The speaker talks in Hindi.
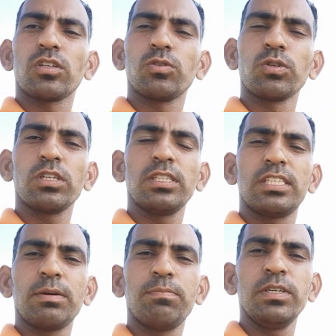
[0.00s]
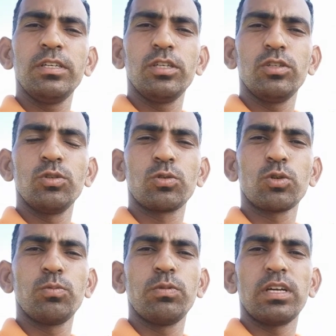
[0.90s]
क्योंकि जब भी
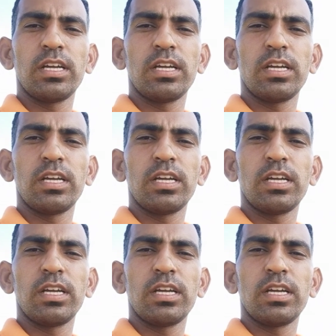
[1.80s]
यूट्यूब